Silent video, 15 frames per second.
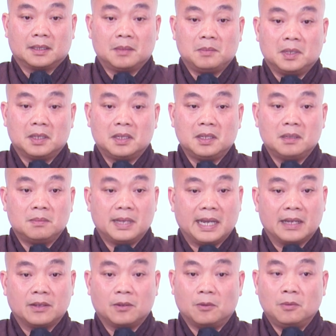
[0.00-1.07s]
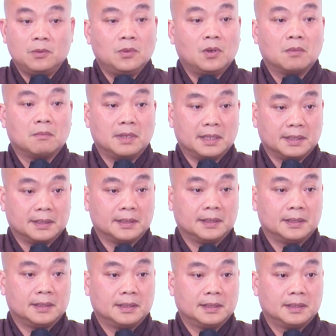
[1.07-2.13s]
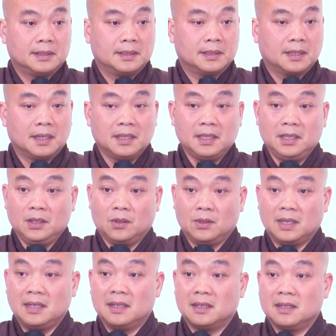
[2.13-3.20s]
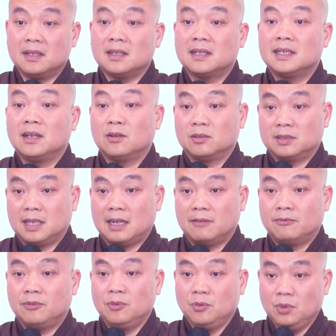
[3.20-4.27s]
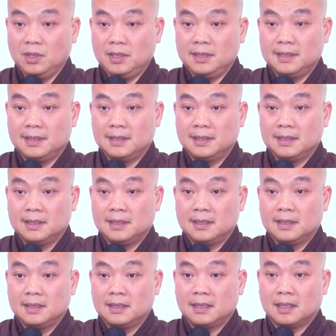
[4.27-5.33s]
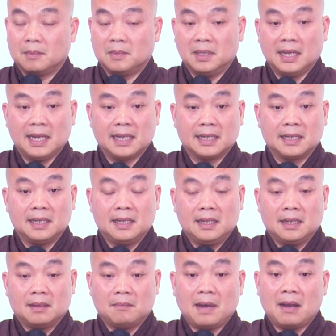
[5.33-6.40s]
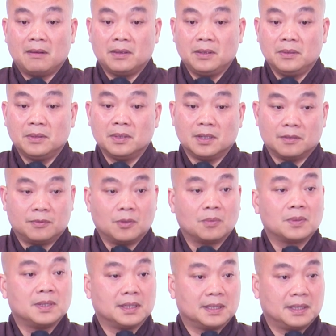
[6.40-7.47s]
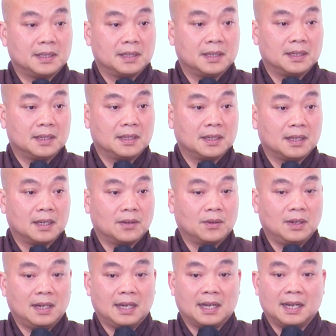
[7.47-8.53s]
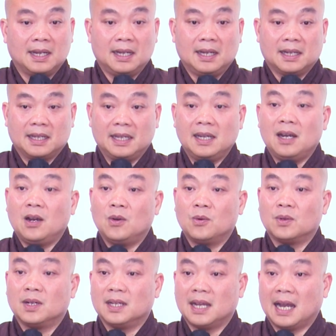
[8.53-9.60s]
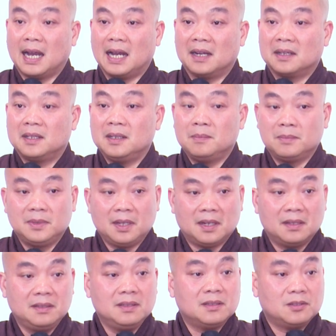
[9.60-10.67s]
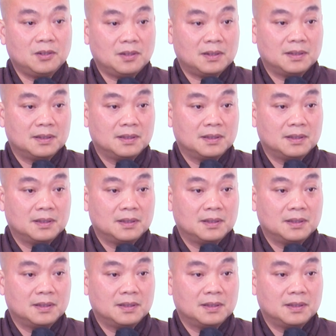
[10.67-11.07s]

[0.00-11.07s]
cái bữa cơm ăn cũng không ngon miệng. Có nhiều gia đình rất là giàu sang phú quý, bữa ăn bao nhiêu người phục dịch, gọi là kẻ hầu người hạ, cơm dâng nước rót.